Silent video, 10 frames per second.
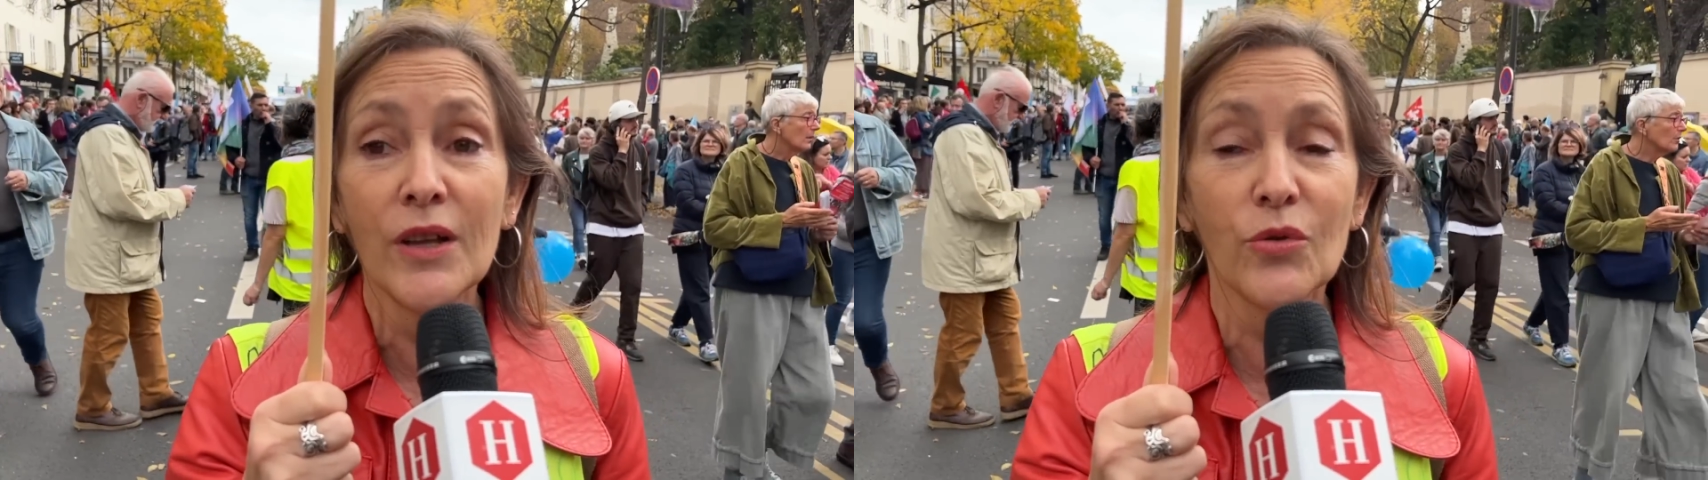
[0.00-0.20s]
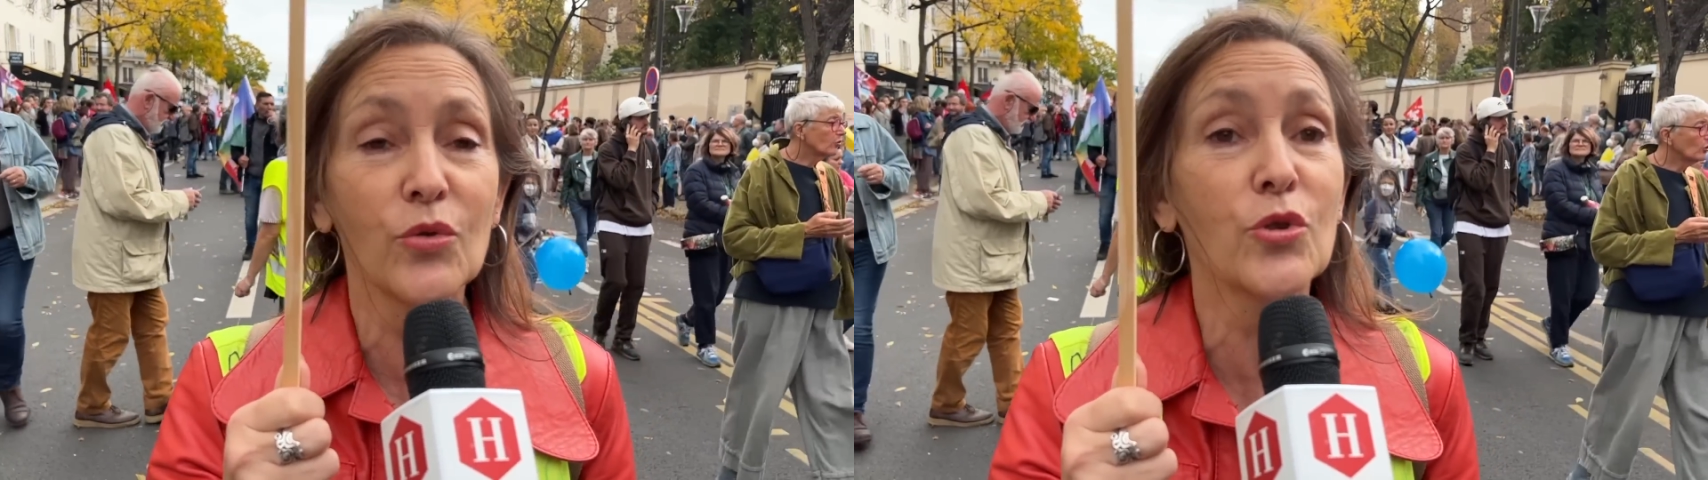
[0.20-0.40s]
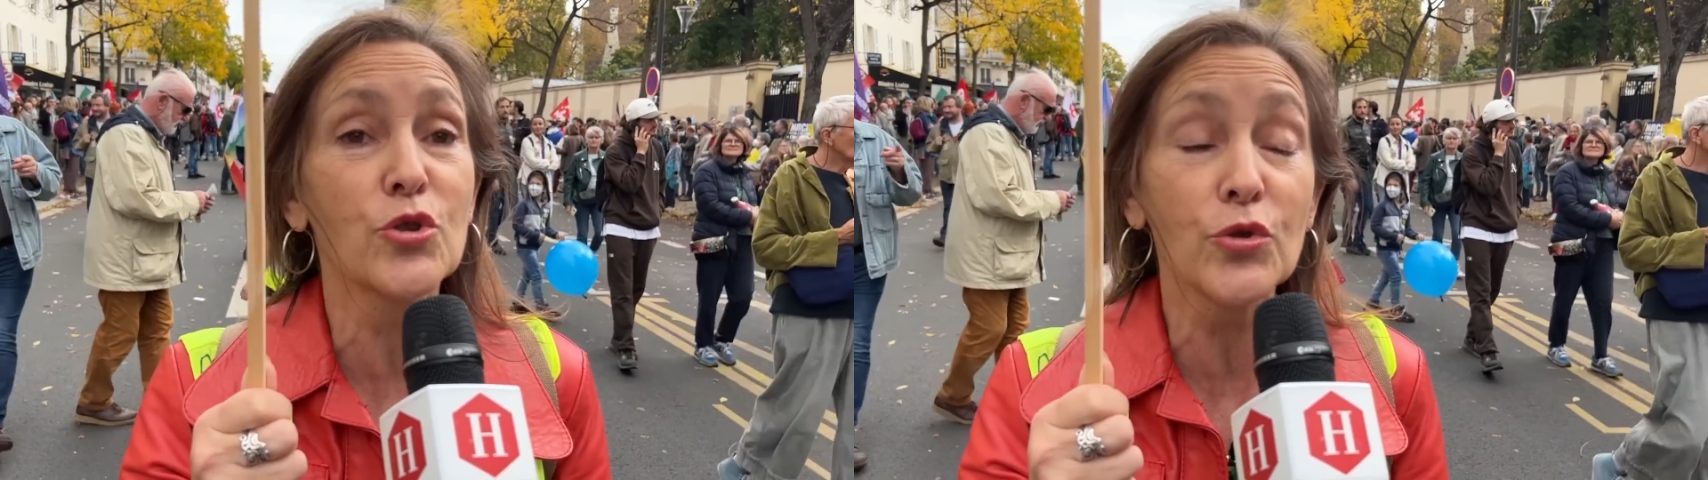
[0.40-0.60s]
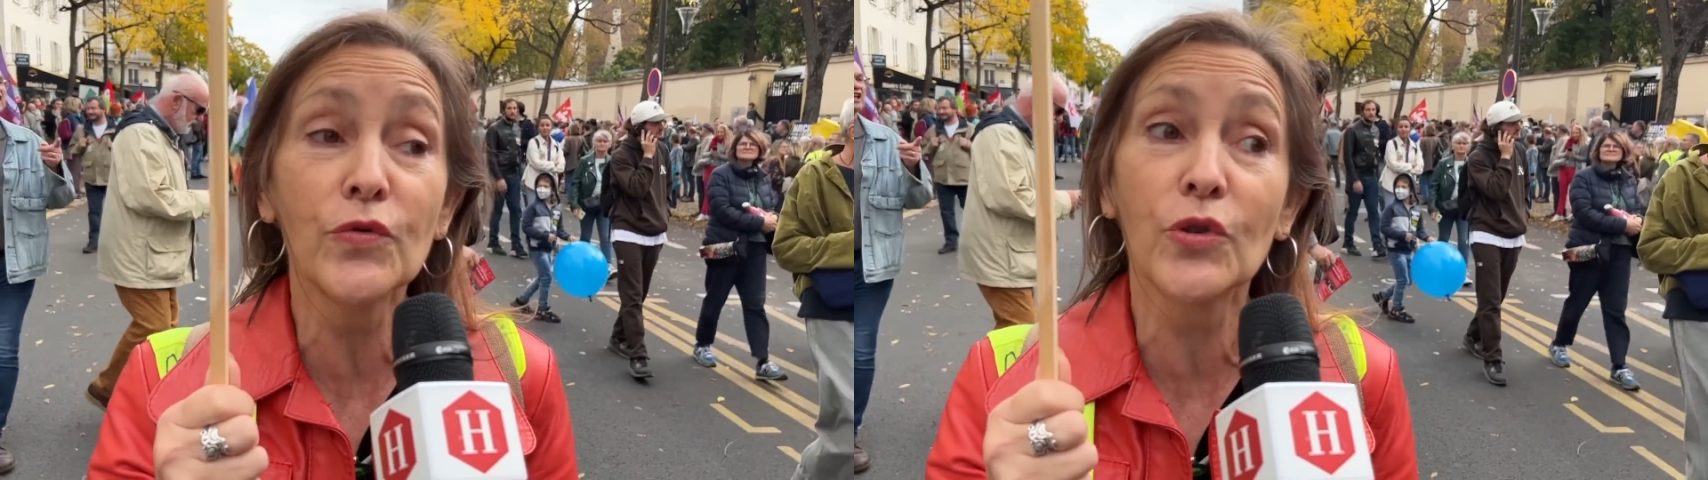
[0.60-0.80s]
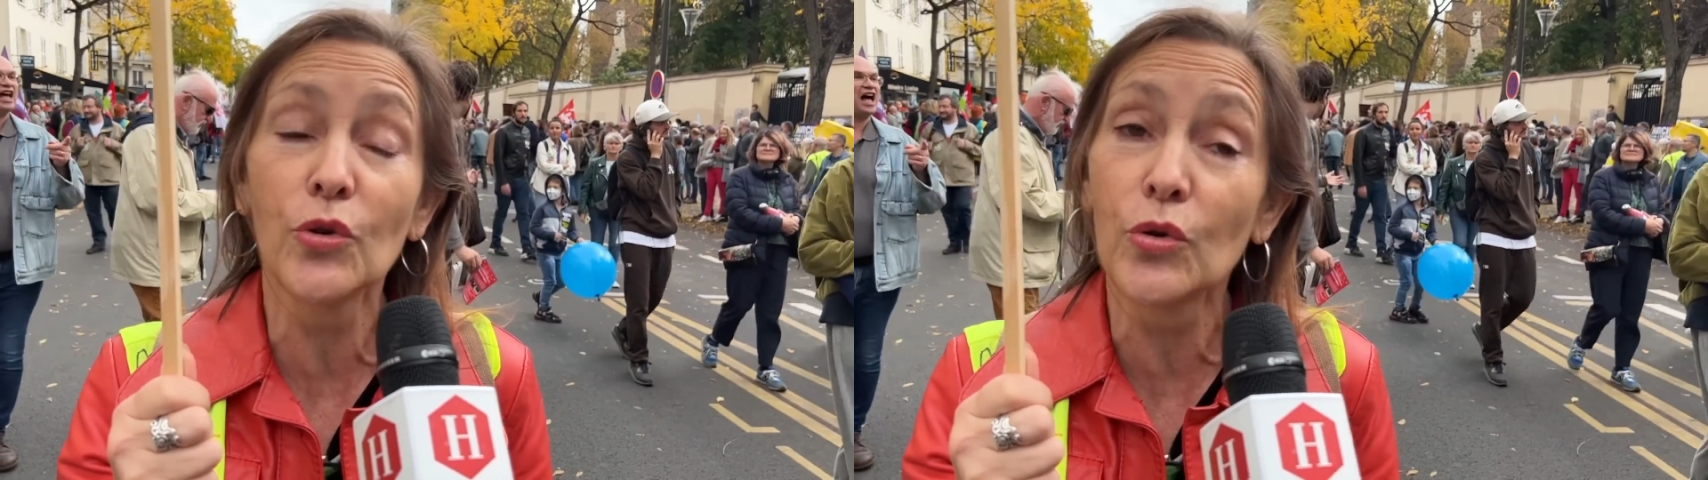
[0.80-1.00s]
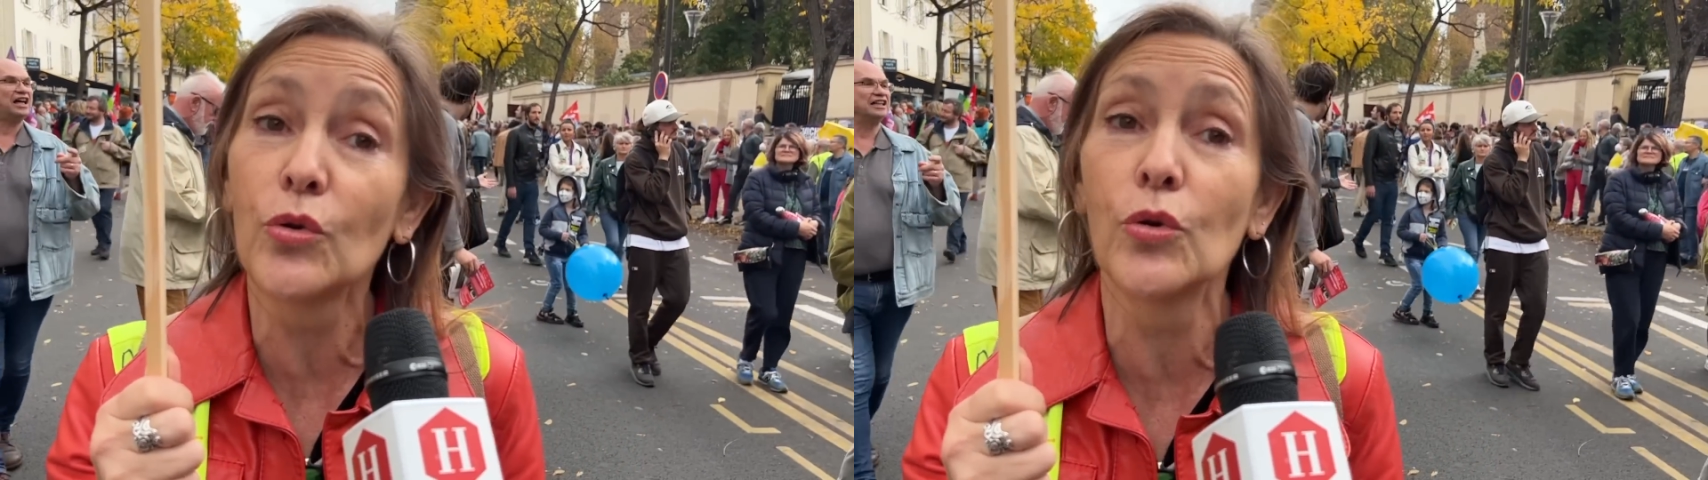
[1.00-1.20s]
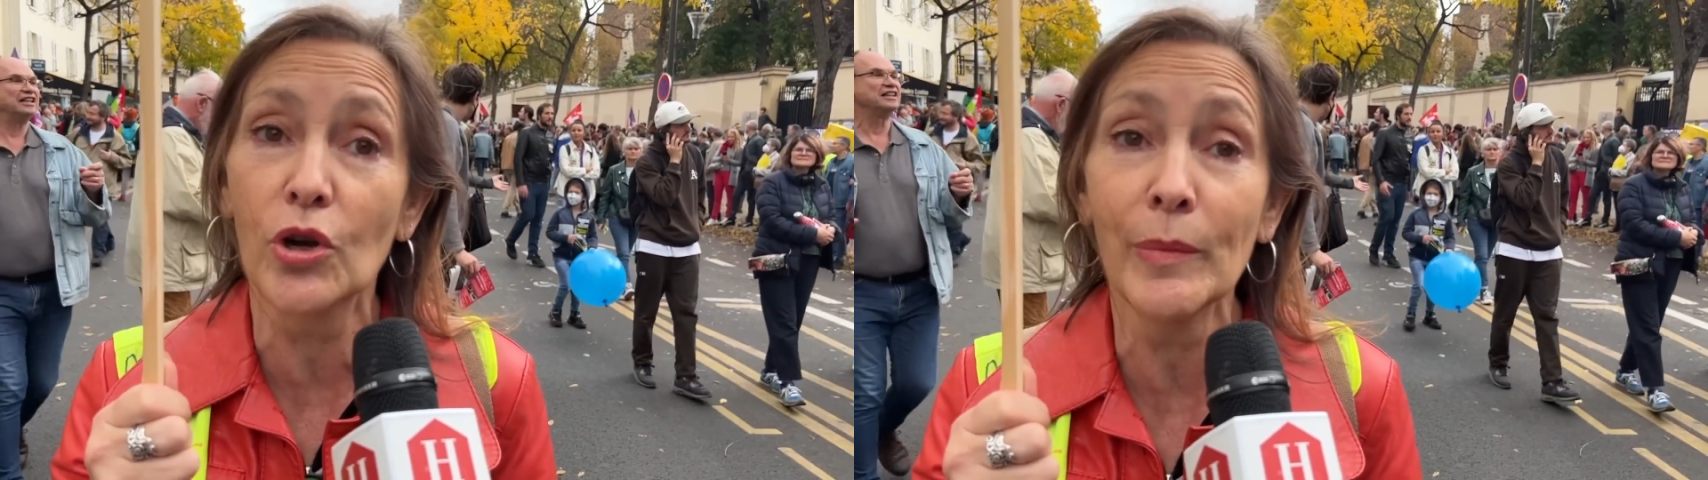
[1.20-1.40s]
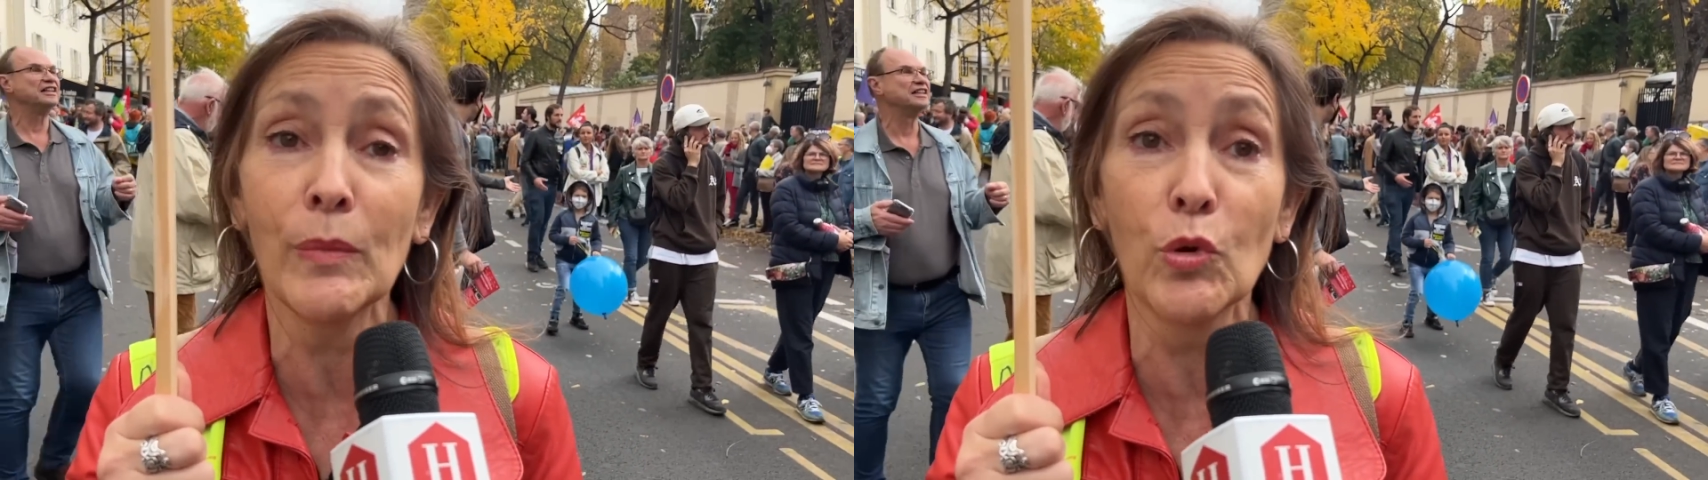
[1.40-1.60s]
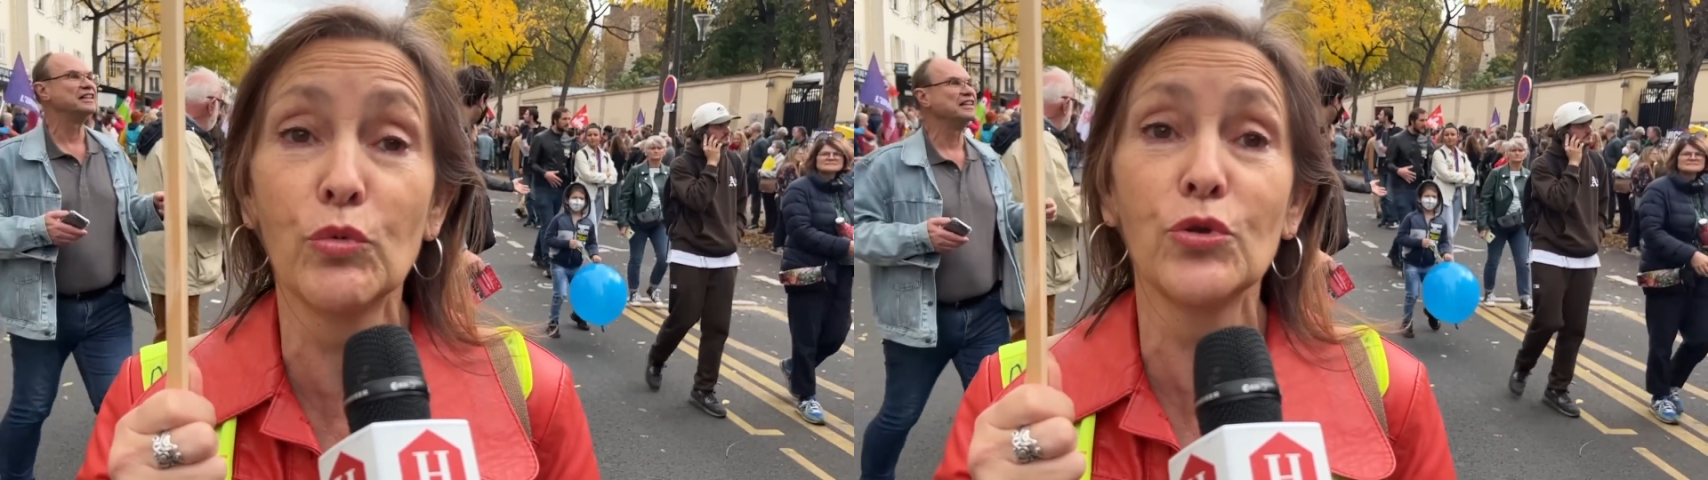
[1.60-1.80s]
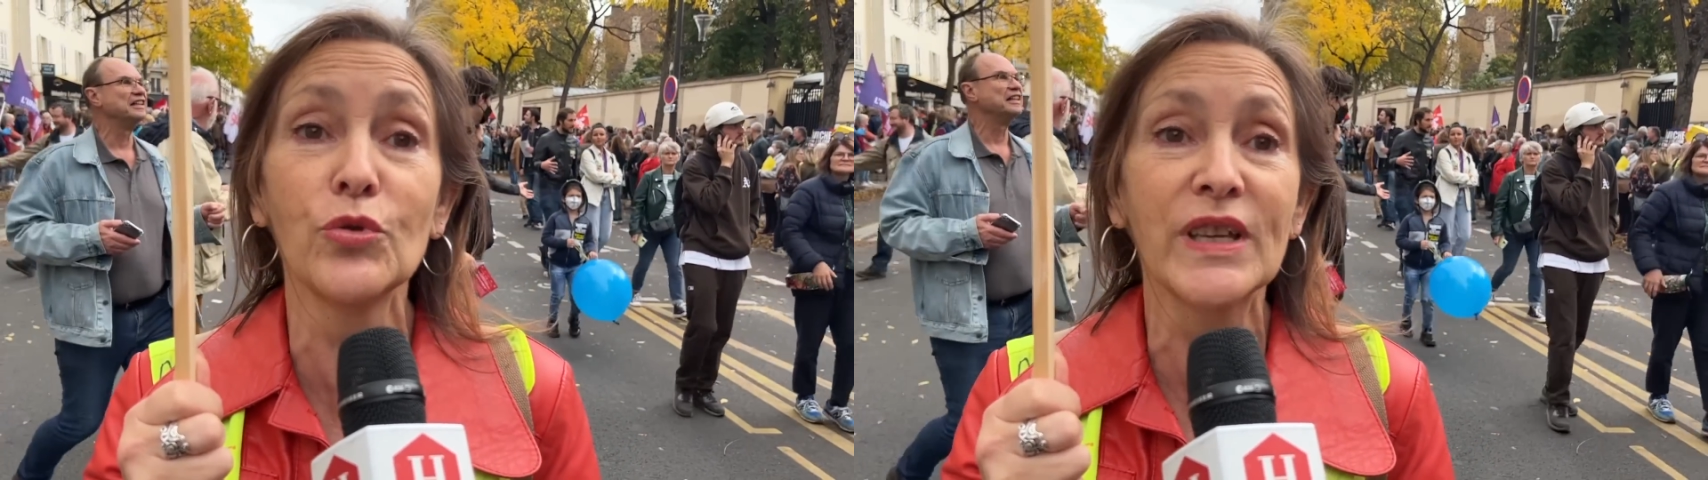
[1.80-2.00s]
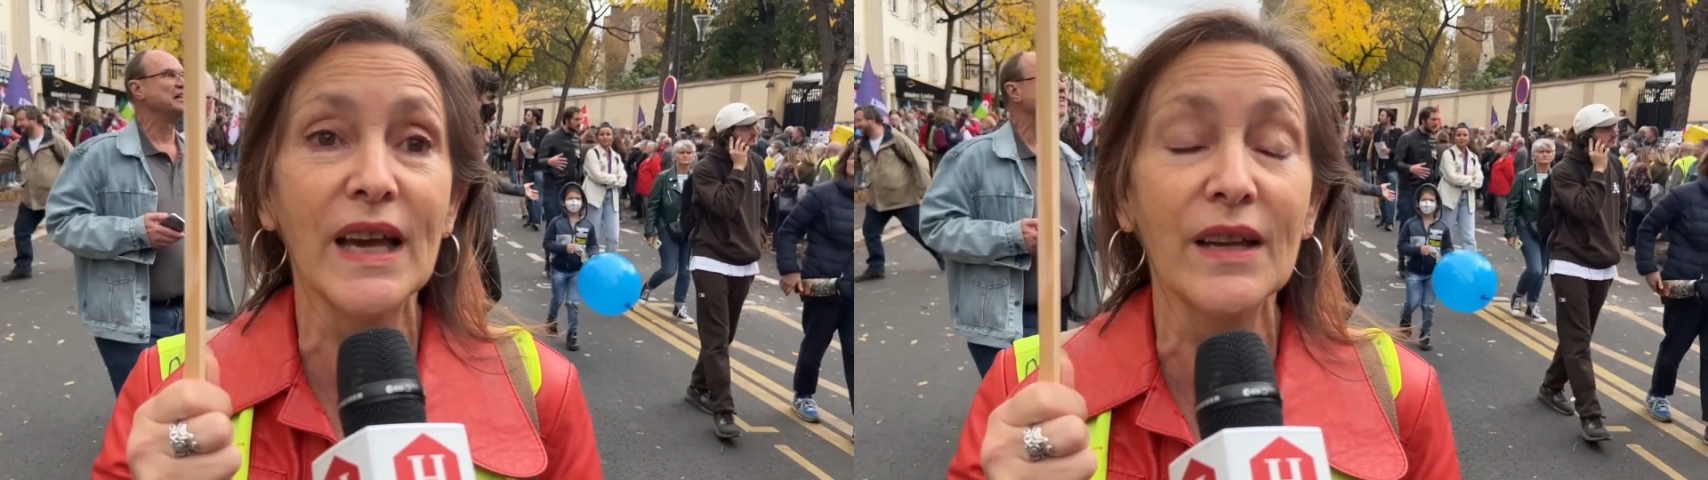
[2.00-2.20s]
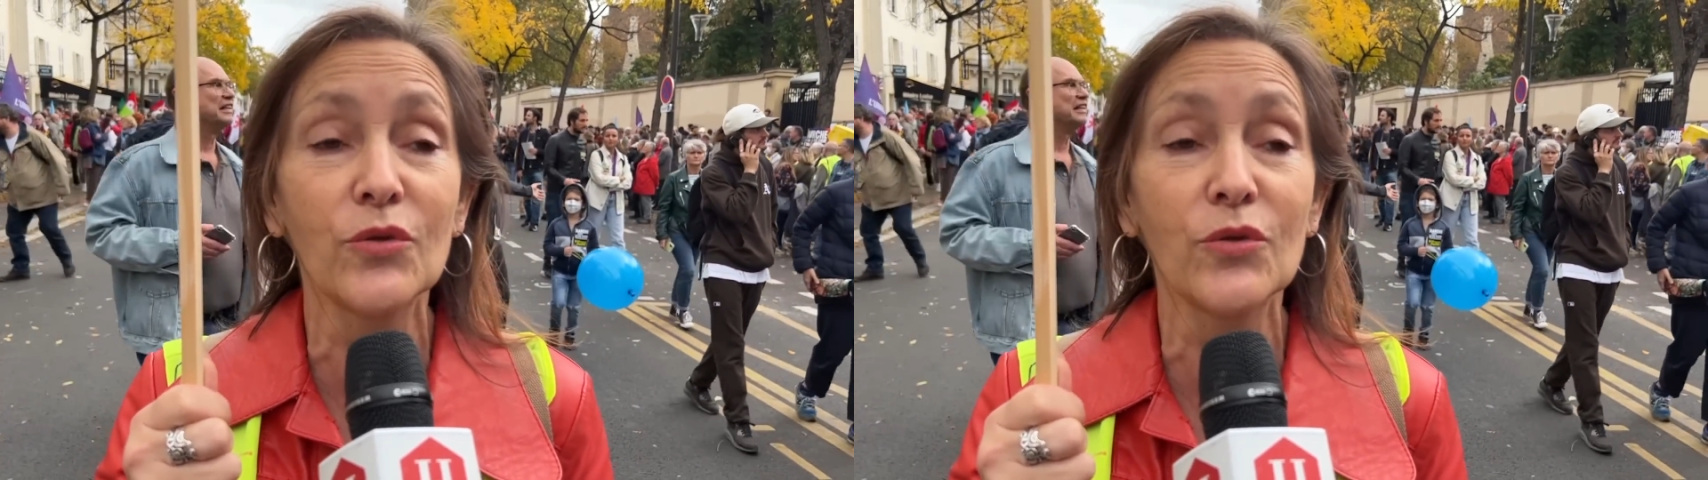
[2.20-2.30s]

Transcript: Donc je trouve que quand même au bout d'une carte,